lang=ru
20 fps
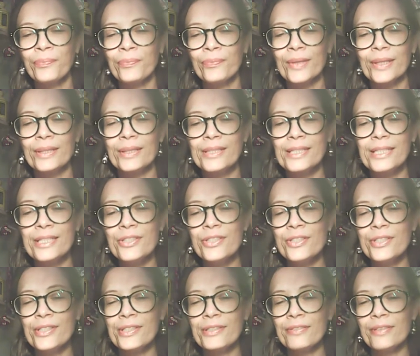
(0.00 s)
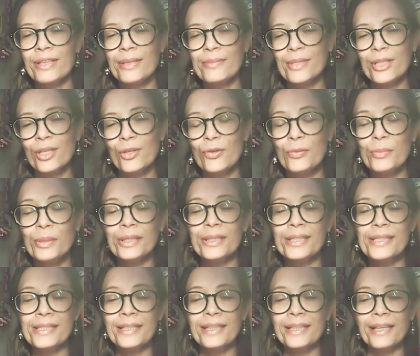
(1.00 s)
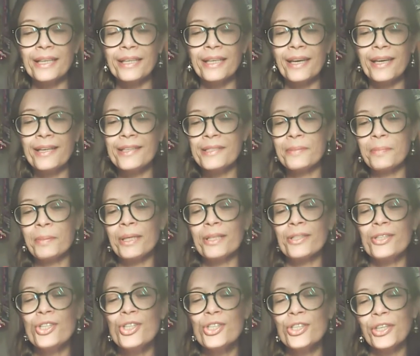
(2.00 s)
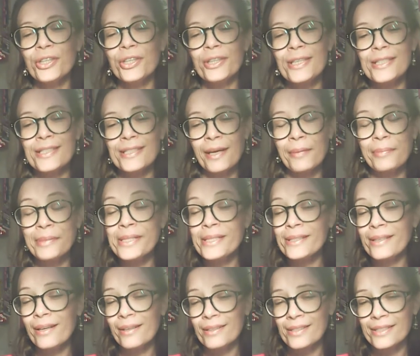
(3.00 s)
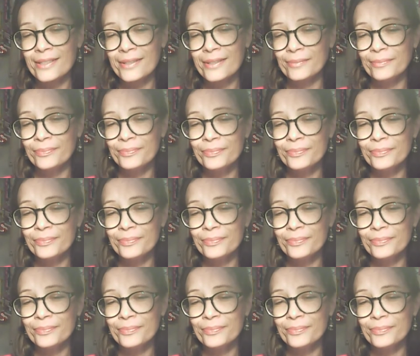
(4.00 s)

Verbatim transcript: э, следит за своим здоровьем, это сохраняется практически до самой старости